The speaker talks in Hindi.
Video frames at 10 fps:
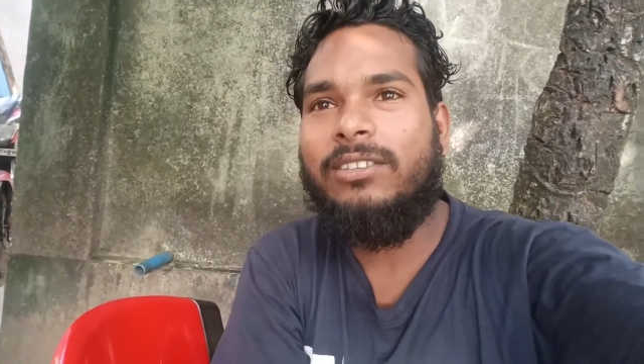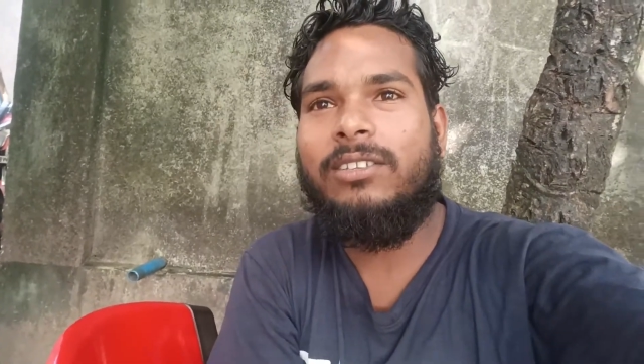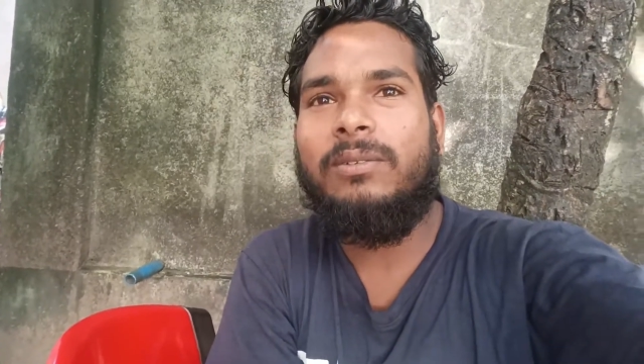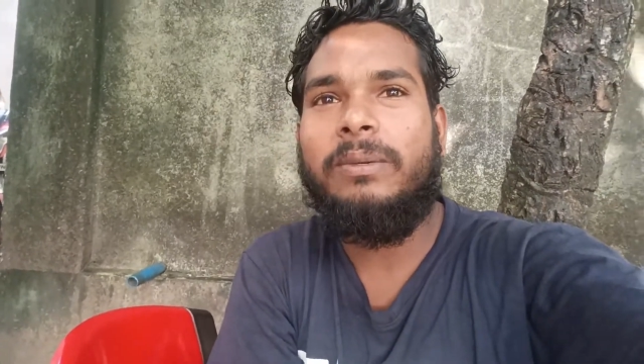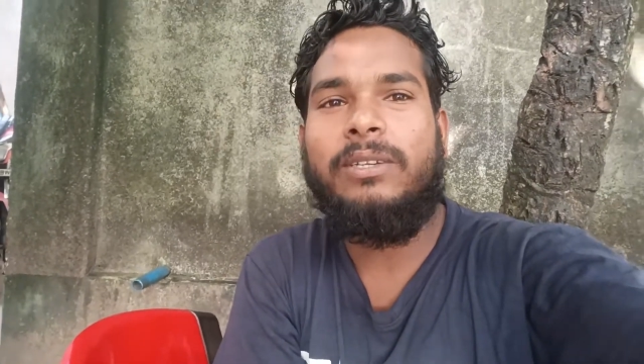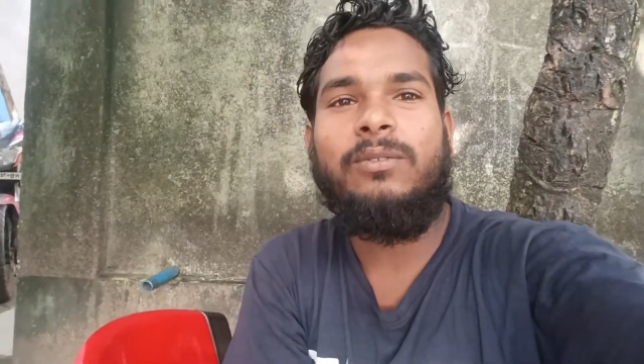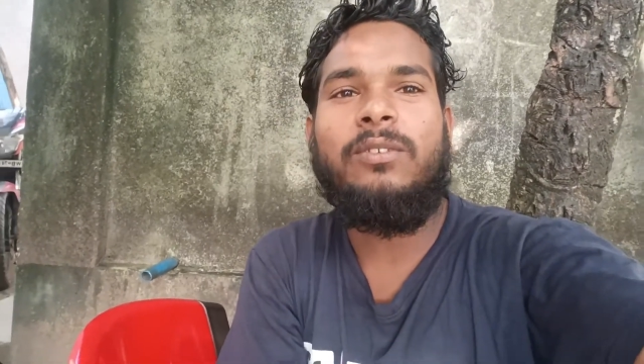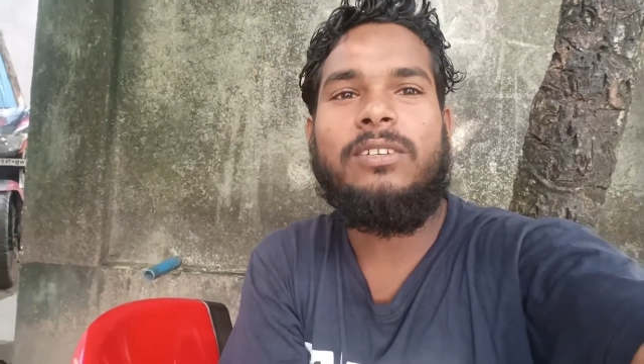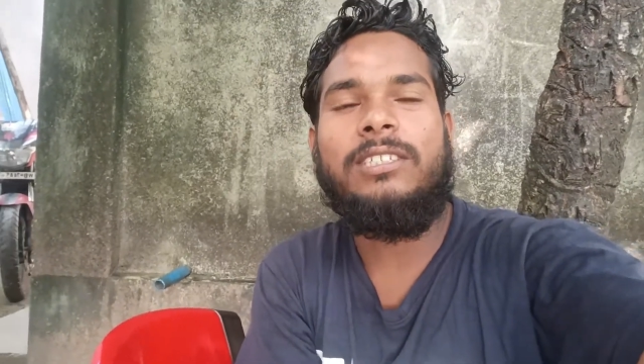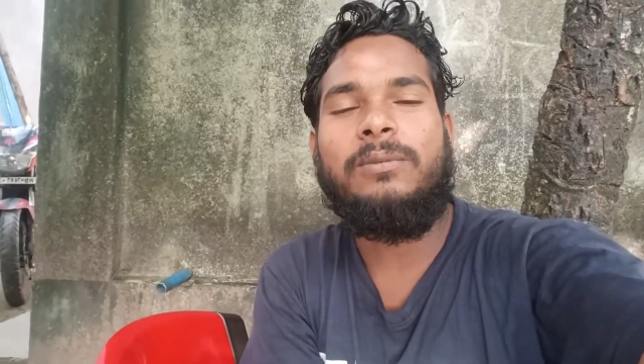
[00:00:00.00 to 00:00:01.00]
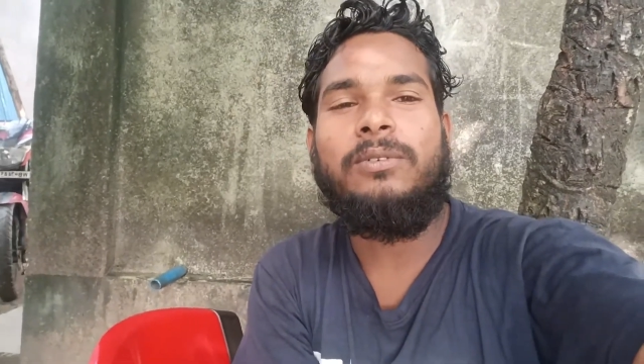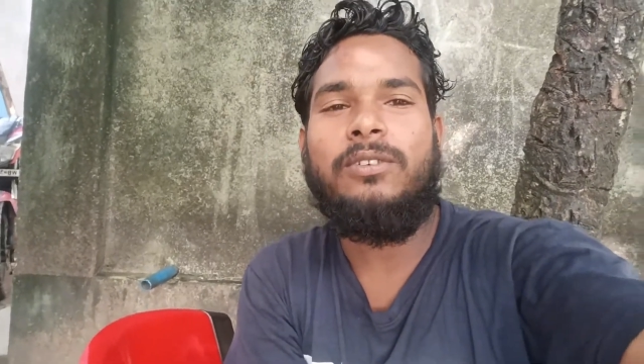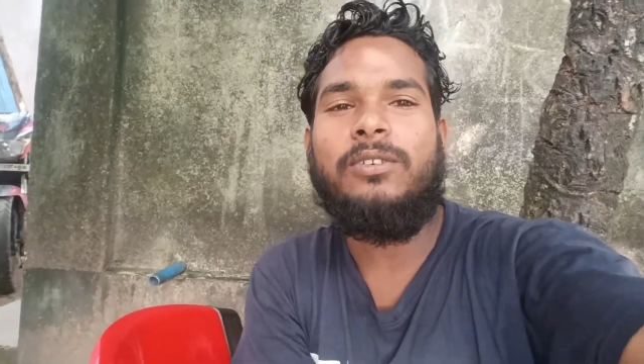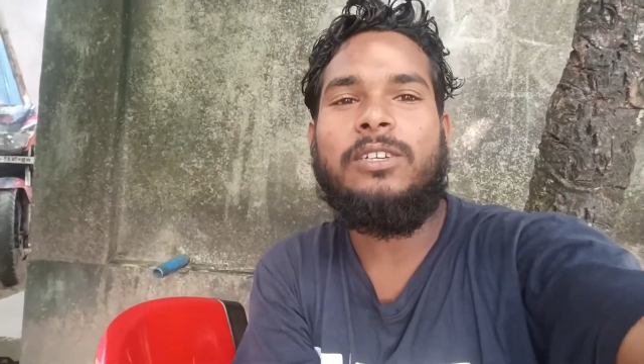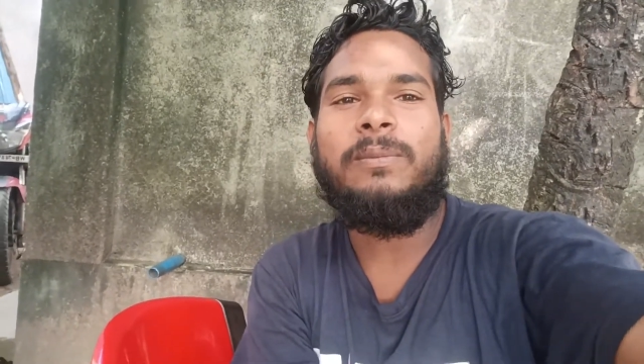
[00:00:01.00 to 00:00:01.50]
तो मैंने उन लोगों से
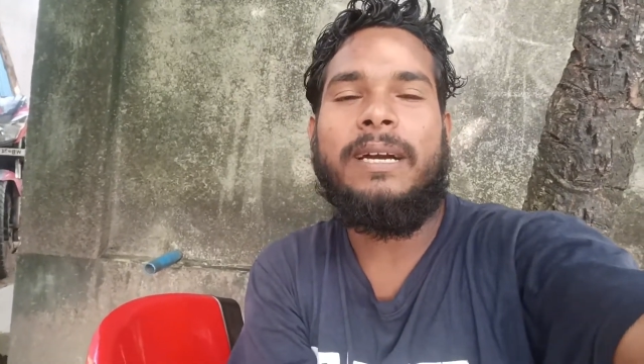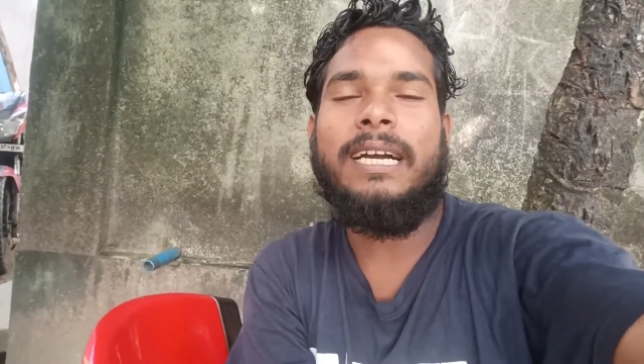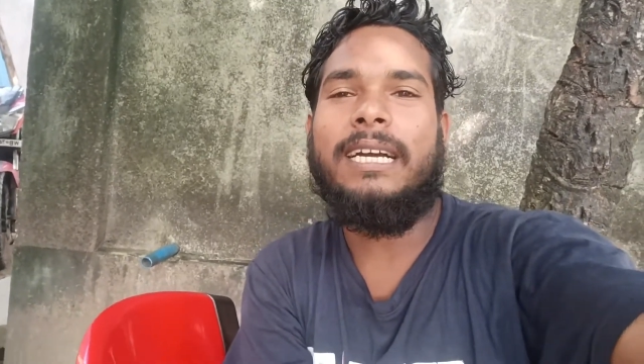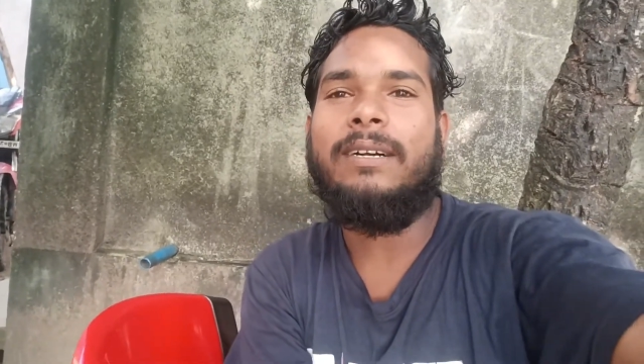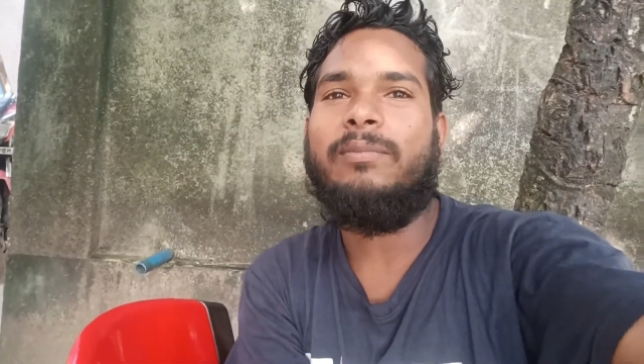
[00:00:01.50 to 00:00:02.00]
फ़ोटो वोटो मांगा